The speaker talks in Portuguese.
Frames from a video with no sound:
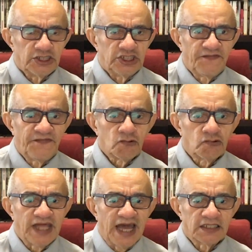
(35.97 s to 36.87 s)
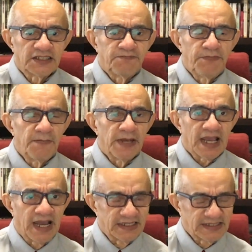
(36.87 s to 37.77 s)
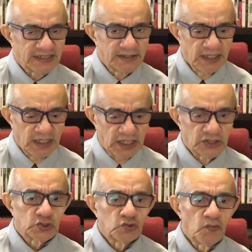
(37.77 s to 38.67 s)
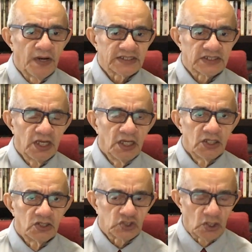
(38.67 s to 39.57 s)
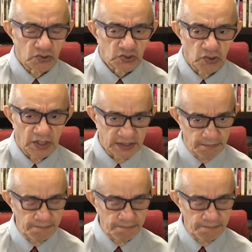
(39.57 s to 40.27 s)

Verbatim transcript: dificuldades bíblicas e suas soluções.